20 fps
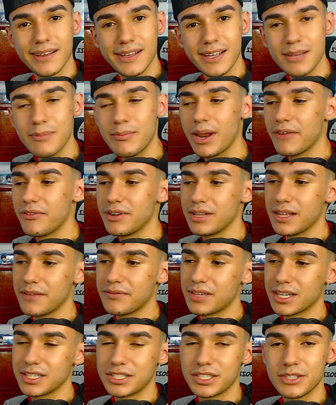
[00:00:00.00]
Em breve nós deve
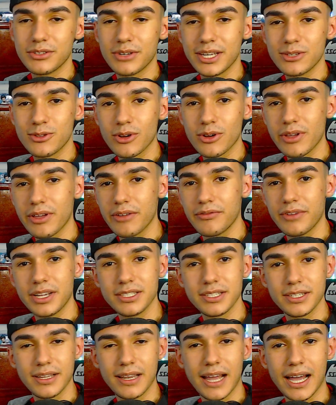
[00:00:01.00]
estar assistindo aí Talk
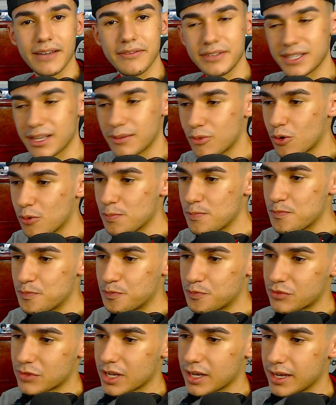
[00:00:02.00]
Revenge em live, tá bom?
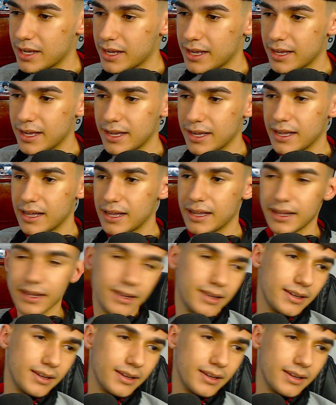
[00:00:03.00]
É...